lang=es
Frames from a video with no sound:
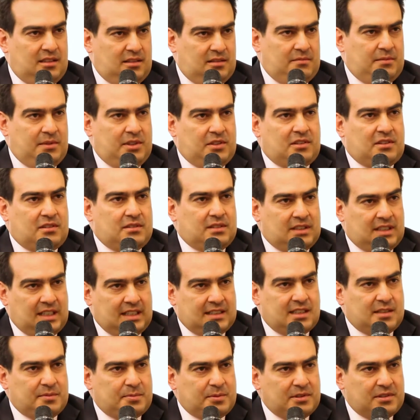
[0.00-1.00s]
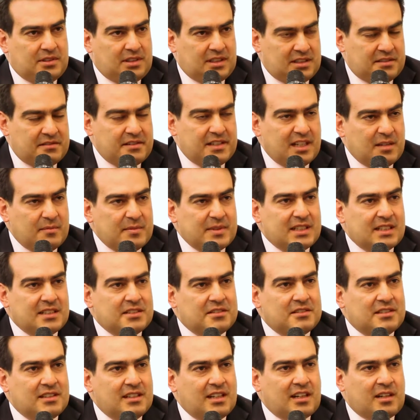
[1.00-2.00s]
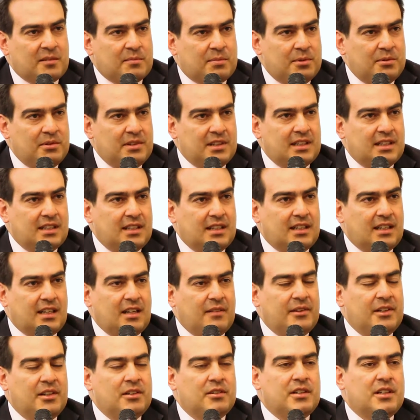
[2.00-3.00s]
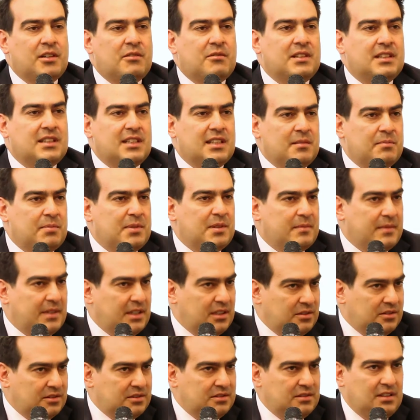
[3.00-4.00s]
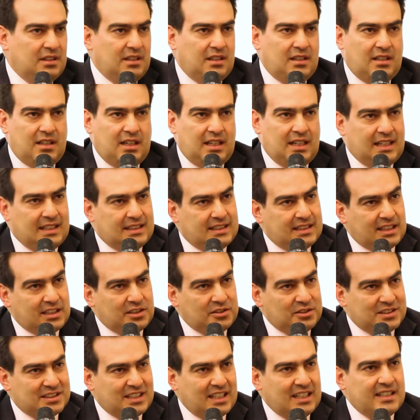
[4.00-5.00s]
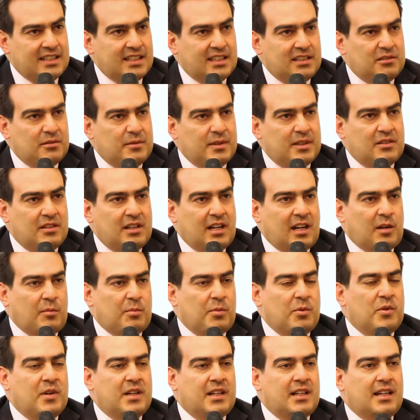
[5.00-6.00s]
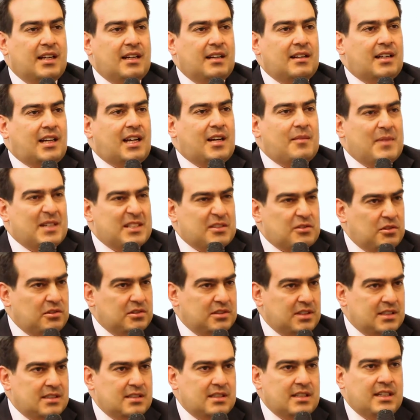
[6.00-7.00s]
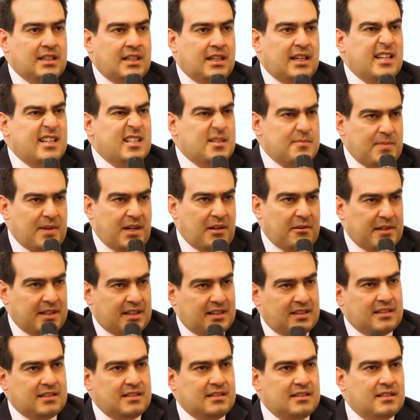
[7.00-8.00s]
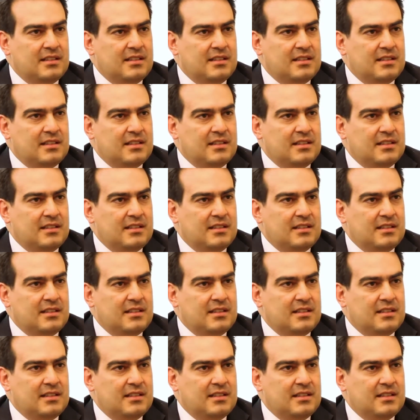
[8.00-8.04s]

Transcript: Bueno, gracias por recibir la invitación de la República, Camilo, y cuéntele primero a la gente que nos está leyendo y viendo la República qué más cosas y qué es Pravic.